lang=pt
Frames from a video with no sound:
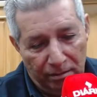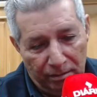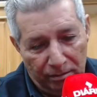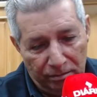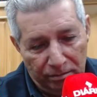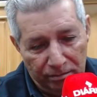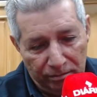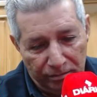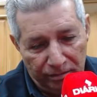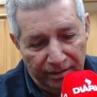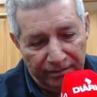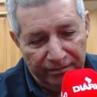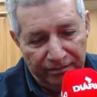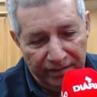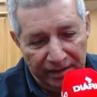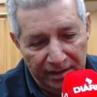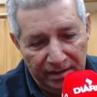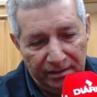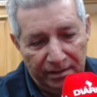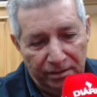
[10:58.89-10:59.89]
com, com a
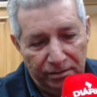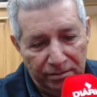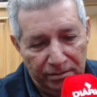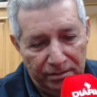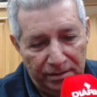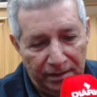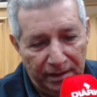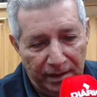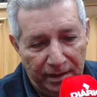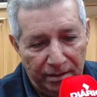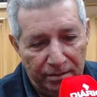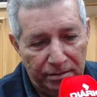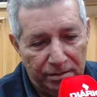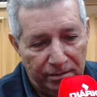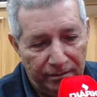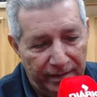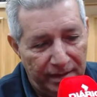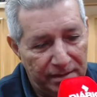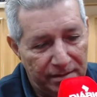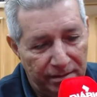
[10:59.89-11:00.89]
vinda de, de grãos,
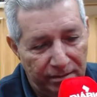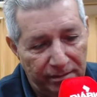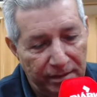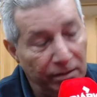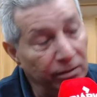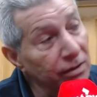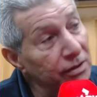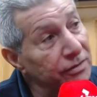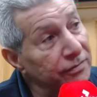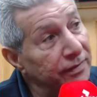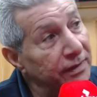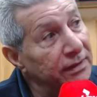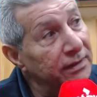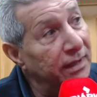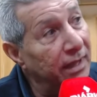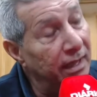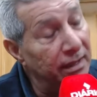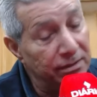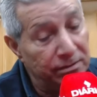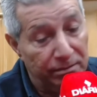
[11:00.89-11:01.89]
vai ser um negócio
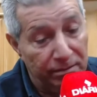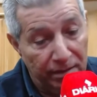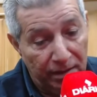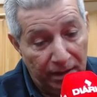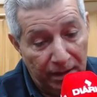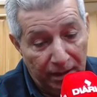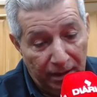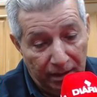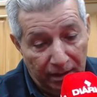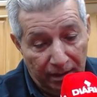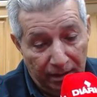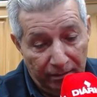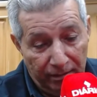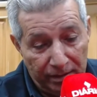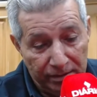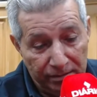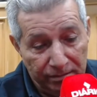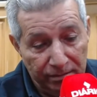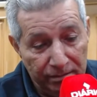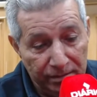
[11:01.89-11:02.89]
fantástico. Eu
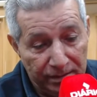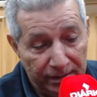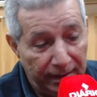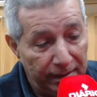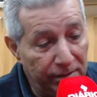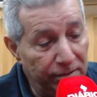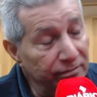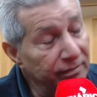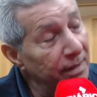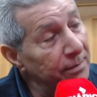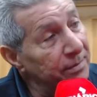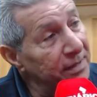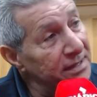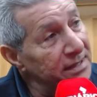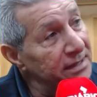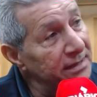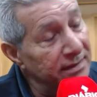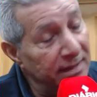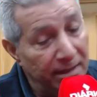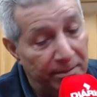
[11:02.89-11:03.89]
acho que o Estado não vai
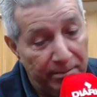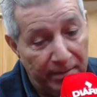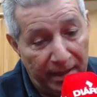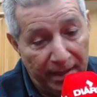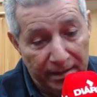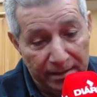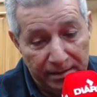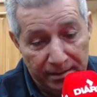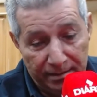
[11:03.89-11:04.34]
precisar mais